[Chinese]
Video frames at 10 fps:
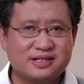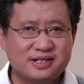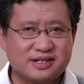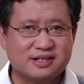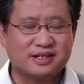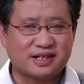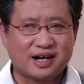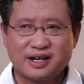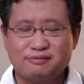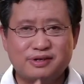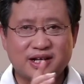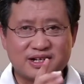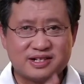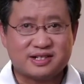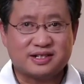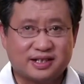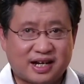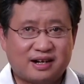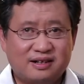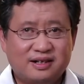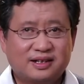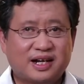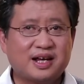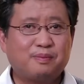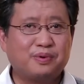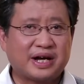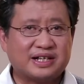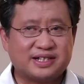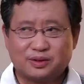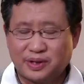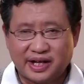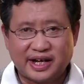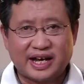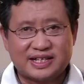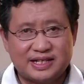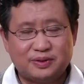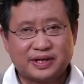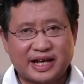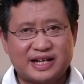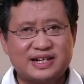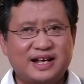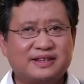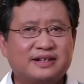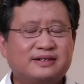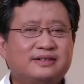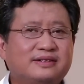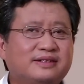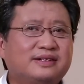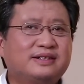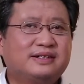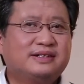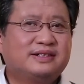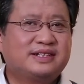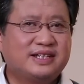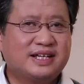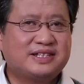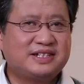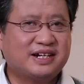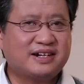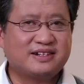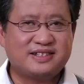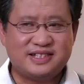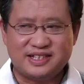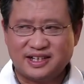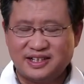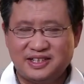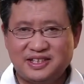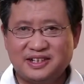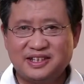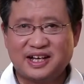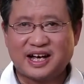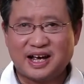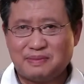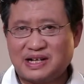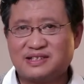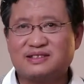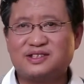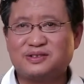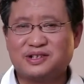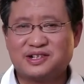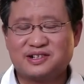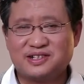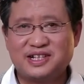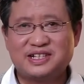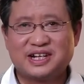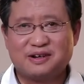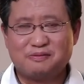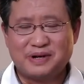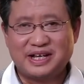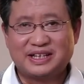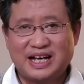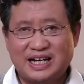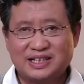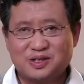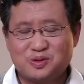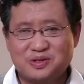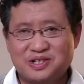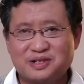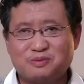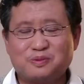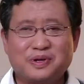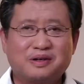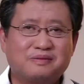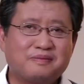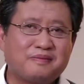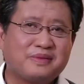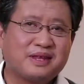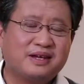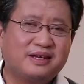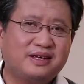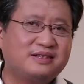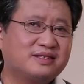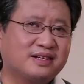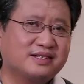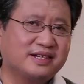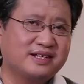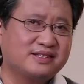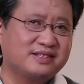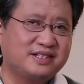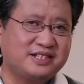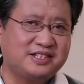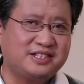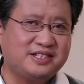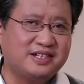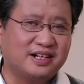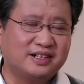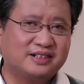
基十个胆儿，给乌克兰十个胆儿，他也不敢想对黑海舰队开战的。现在竟然是几个营的海马斯就能实现这个伟大的军事目标，因此，当泽连斯基星期一啊，